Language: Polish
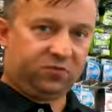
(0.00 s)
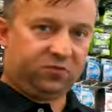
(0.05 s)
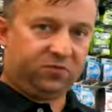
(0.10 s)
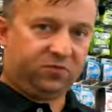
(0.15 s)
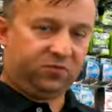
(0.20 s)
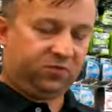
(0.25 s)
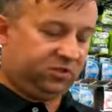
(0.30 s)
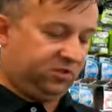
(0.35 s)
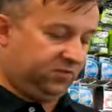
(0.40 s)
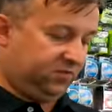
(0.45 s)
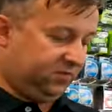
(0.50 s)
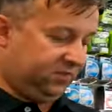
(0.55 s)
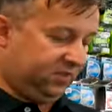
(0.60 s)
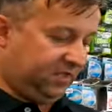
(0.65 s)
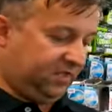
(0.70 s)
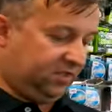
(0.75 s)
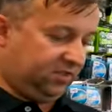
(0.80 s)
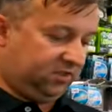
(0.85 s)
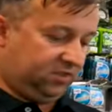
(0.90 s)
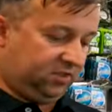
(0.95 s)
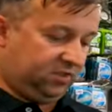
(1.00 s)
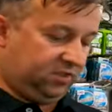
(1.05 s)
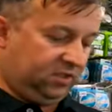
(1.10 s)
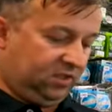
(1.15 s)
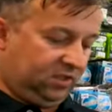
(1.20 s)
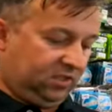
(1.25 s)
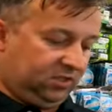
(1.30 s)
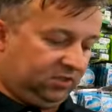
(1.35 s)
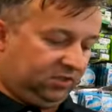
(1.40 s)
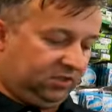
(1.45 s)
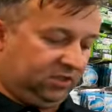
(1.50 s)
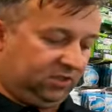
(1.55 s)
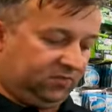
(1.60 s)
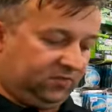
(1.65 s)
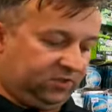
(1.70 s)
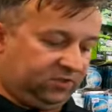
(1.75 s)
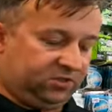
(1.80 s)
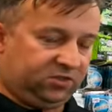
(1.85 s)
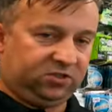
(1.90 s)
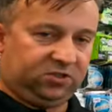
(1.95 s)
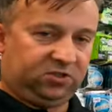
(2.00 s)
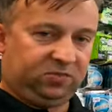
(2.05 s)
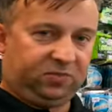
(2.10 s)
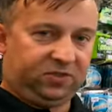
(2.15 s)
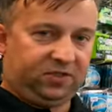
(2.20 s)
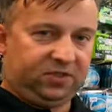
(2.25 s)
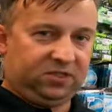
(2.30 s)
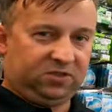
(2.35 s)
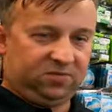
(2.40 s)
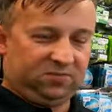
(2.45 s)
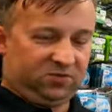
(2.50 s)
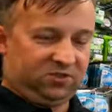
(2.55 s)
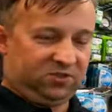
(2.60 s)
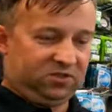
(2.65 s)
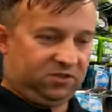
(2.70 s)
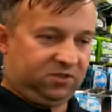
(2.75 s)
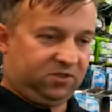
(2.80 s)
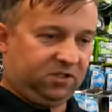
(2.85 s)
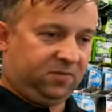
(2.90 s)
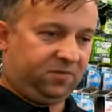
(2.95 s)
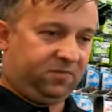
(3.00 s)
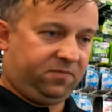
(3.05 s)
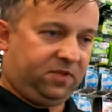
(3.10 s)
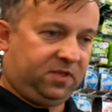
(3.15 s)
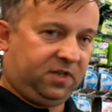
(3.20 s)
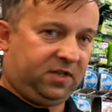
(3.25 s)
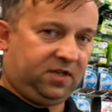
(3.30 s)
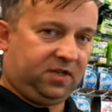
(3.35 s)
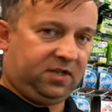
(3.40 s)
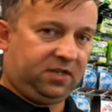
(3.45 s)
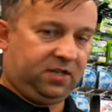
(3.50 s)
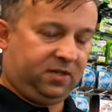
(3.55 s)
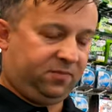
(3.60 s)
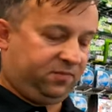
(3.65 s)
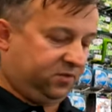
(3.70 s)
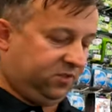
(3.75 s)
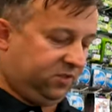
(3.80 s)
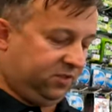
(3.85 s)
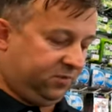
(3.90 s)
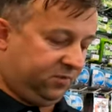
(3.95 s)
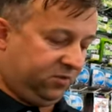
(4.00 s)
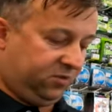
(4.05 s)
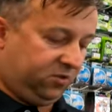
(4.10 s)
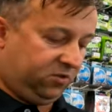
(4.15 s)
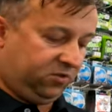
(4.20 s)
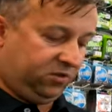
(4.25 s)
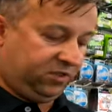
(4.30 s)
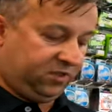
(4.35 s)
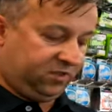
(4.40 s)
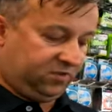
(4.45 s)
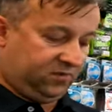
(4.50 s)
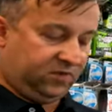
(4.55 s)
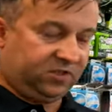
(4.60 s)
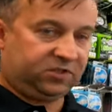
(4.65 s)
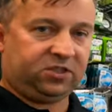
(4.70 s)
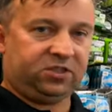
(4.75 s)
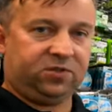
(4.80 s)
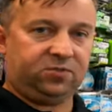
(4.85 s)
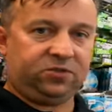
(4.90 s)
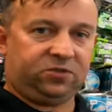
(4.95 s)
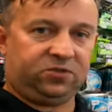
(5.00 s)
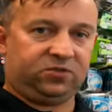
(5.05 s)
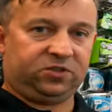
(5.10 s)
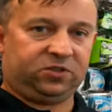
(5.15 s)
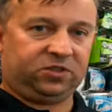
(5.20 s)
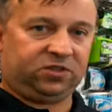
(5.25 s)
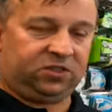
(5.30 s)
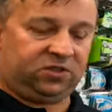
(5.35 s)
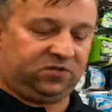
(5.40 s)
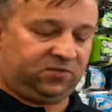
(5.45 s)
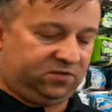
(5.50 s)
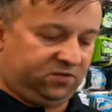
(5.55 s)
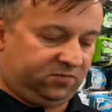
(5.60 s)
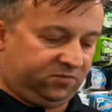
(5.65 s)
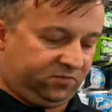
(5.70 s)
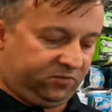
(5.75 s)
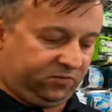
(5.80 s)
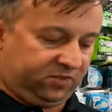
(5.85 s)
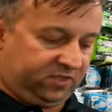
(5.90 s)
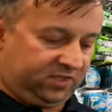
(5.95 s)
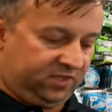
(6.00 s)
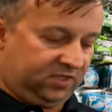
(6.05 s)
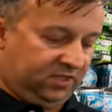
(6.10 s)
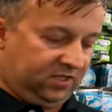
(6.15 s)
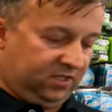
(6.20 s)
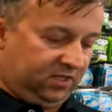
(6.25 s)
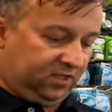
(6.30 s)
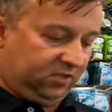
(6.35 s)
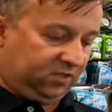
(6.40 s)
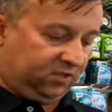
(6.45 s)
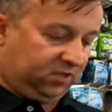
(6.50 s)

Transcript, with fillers: w zupełności wystarczy. Kijek 2,45 myślę, że na, na, na brzeg spokojnie. 2,7 oczywiście też występuje. Mhm.